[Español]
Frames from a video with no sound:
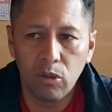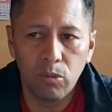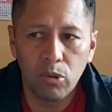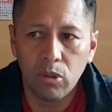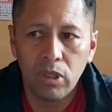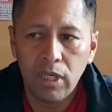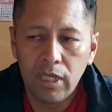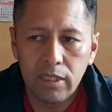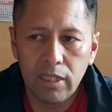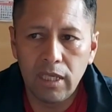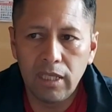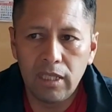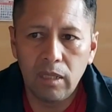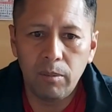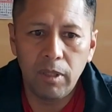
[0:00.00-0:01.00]
como
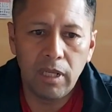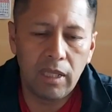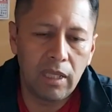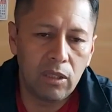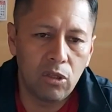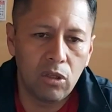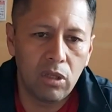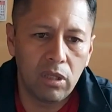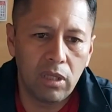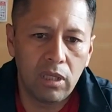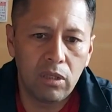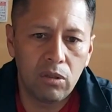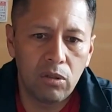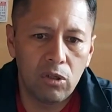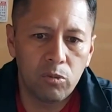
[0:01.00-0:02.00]
se determina dentro,
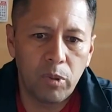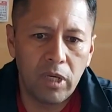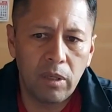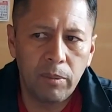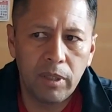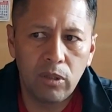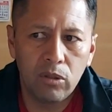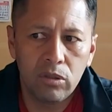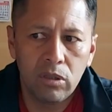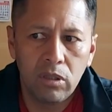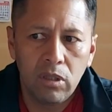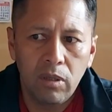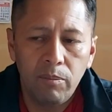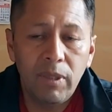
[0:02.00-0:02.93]
de los parámetros,